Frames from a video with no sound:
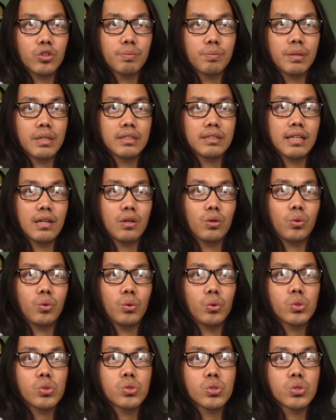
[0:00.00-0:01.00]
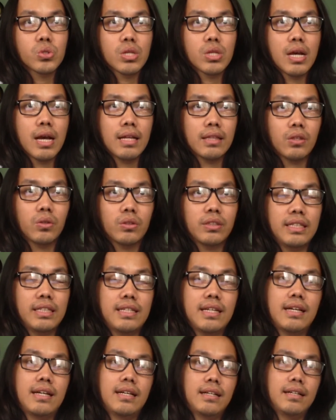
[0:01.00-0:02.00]
100% lulus atau
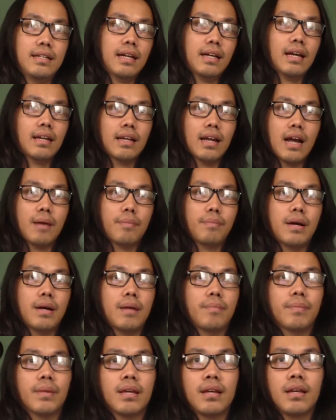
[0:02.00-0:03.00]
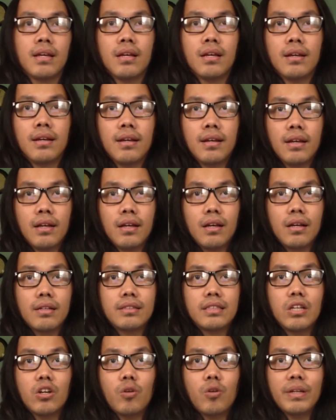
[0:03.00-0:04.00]
tidak? Karena apa?
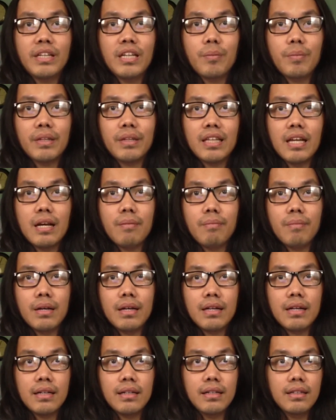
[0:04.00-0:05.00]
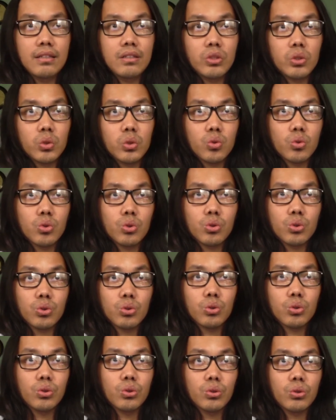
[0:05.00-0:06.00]
Jawabannya pertama
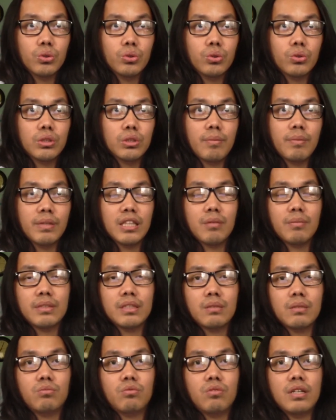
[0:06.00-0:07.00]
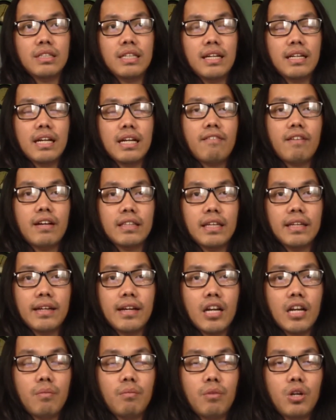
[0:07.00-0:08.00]
itu teman-teman semua jangan
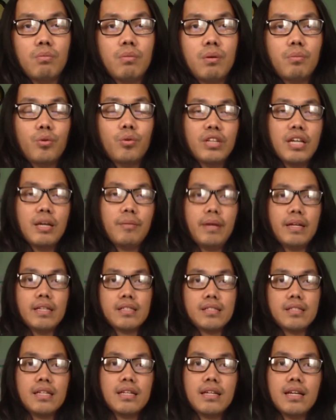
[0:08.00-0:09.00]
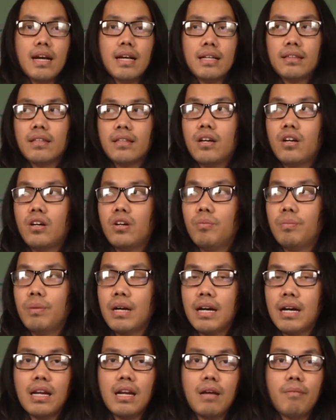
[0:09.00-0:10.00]
khawatir kalau belum mempunyai basic
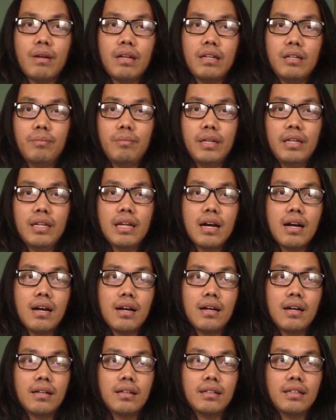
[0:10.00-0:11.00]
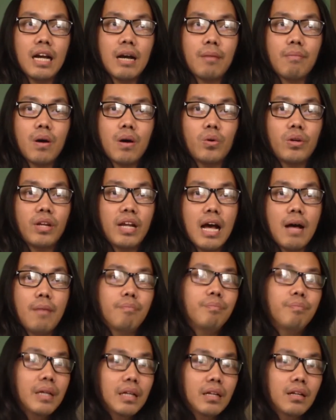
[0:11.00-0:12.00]
atau pengalaman di bidang yang mau
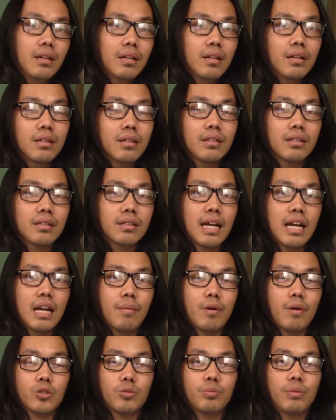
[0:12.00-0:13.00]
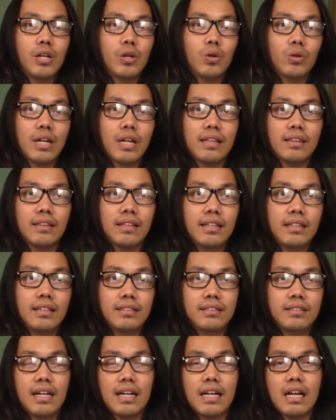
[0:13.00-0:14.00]
diambil dalam Ausbildung
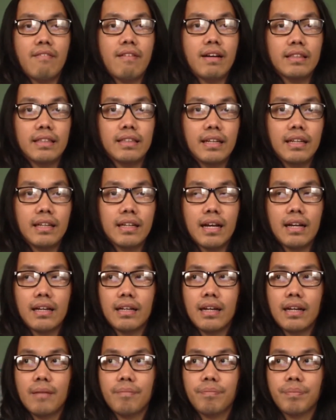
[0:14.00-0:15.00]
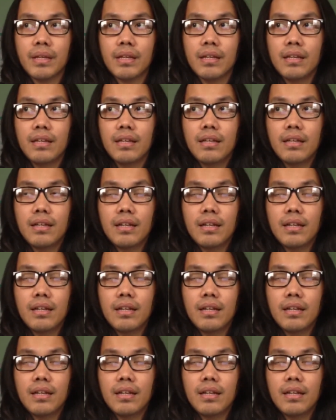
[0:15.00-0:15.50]
nanti jangan khawatir karena